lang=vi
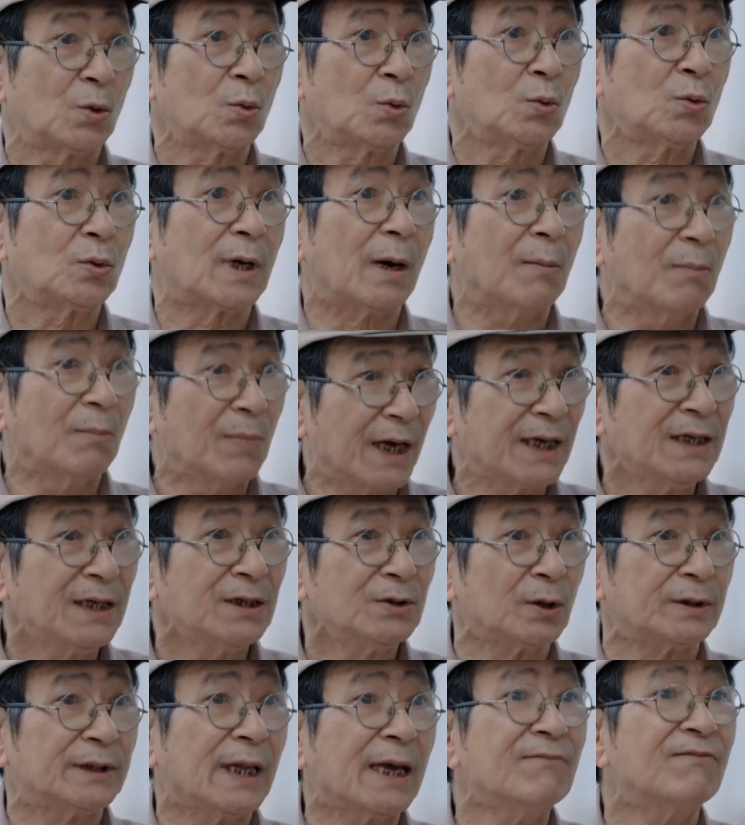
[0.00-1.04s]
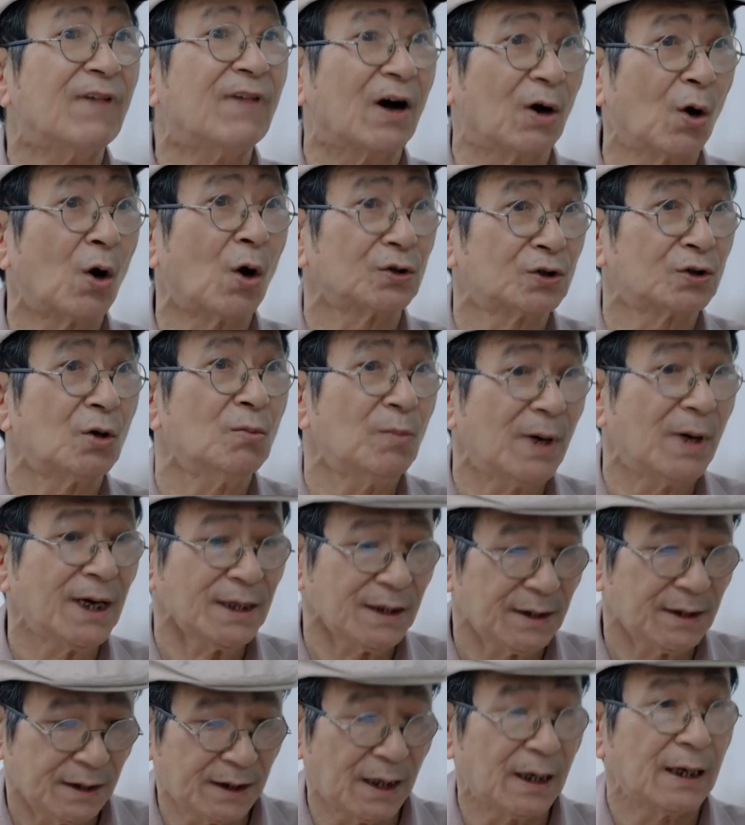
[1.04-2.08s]
Cháu cầm lấy rồi thêm vào lo cho ông
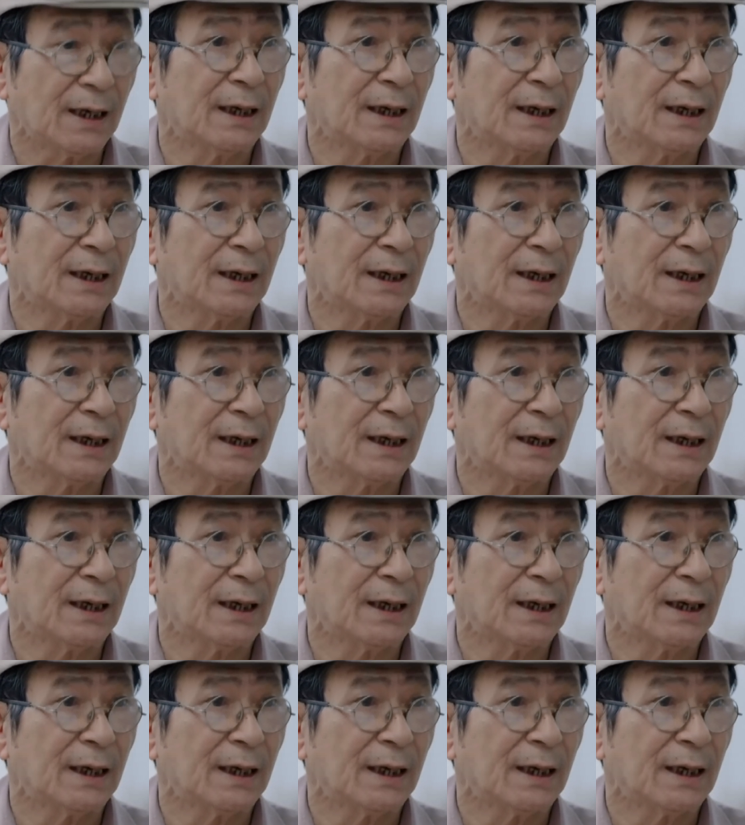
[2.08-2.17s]
ấy